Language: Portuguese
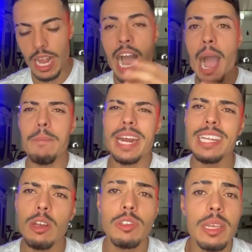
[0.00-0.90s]
A parada
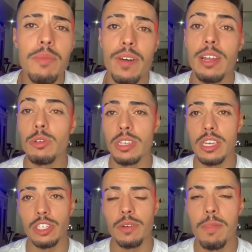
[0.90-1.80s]
que eu sempre falo é o
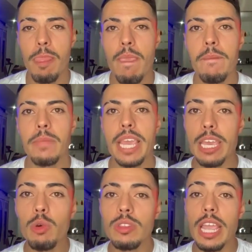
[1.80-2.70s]
seguinte:
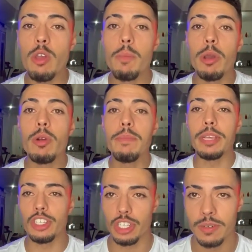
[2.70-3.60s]
eu tenho o meu
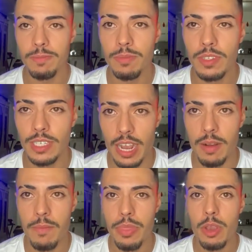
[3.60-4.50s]
limite, saca?
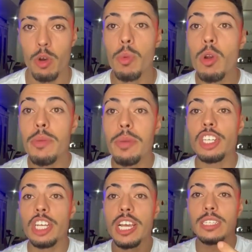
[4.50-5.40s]
O meu
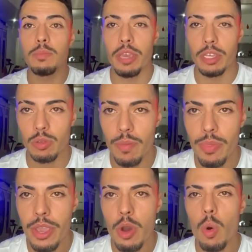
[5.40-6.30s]
limite de respeito.
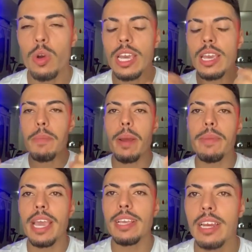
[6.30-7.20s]
O que, que para
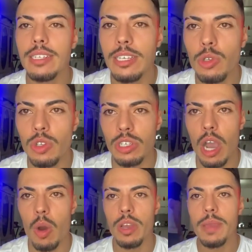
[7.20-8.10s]
mim é inteligência
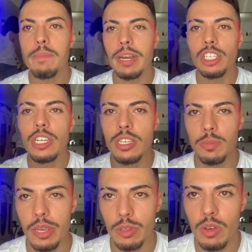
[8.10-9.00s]
social? Empatia e
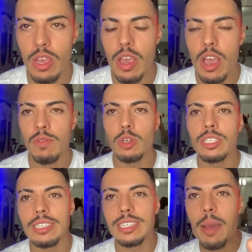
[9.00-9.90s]
respeito.
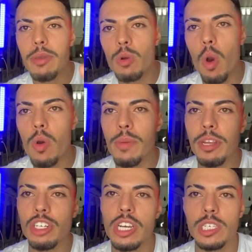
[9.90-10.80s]
Você sabe qual o
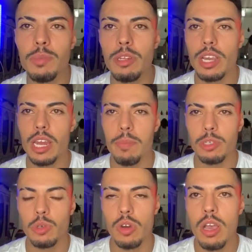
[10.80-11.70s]
limite de respeito daquela
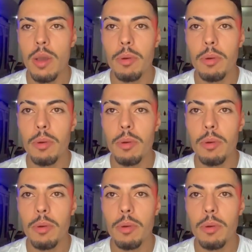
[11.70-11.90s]
pessoa.